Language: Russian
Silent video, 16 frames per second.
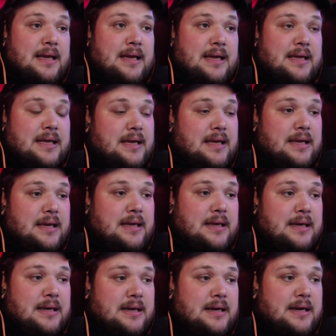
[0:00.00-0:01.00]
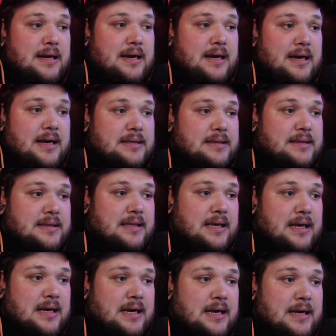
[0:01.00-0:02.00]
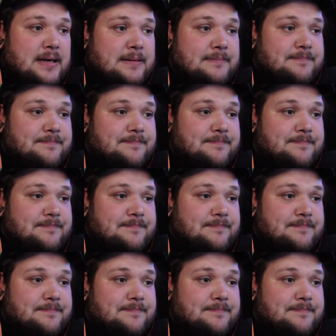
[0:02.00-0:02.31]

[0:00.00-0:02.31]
И это,